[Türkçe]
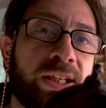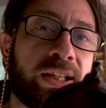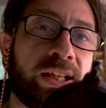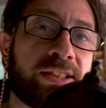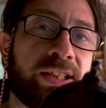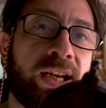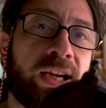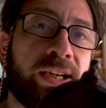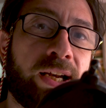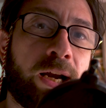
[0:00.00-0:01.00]
gereken
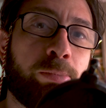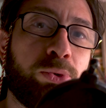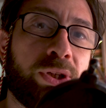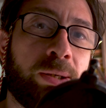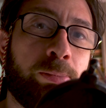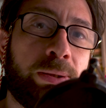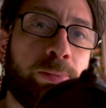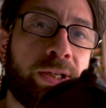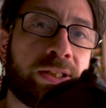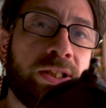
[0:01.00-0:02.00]
şeyler neler bunları
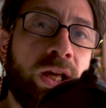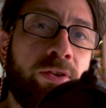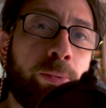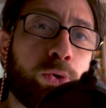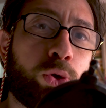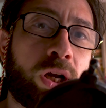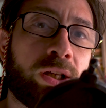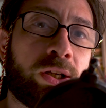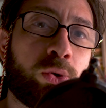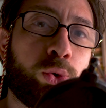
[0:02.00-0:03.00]
bilmeniz ve bu
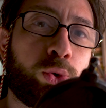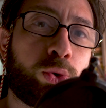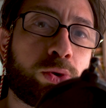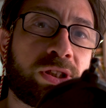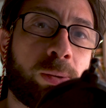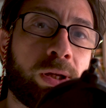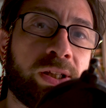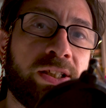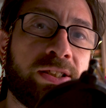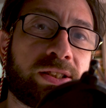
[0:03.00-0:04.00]
kurallara uyduğunuz zaman
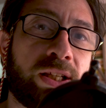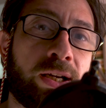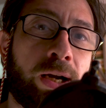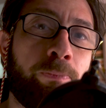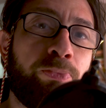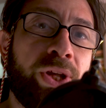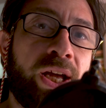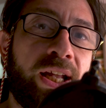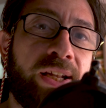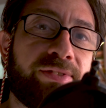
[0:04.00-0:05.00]
da Instagram
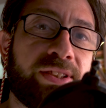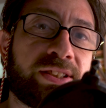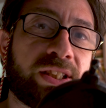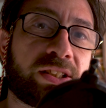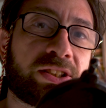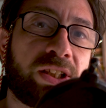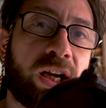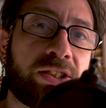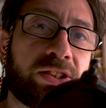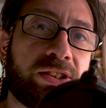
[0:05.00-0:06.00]
NFT satışı
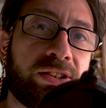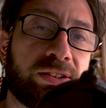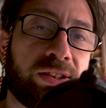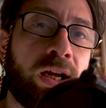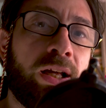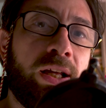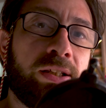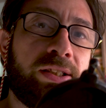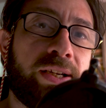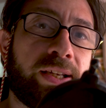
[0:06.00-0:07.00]
açtığında
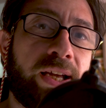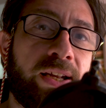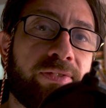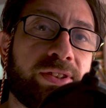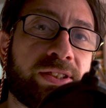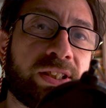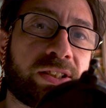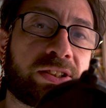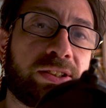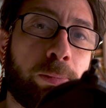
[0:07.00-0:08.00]
direkt NFT
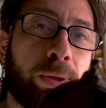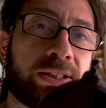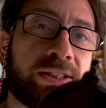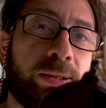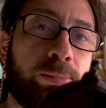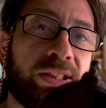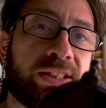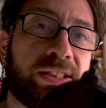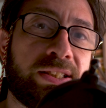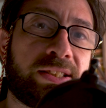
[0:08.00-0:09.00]
satışına
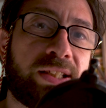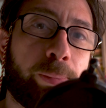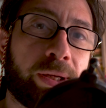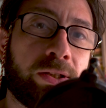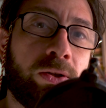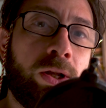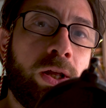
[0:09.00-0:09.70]
başlayabilirsiniz demek.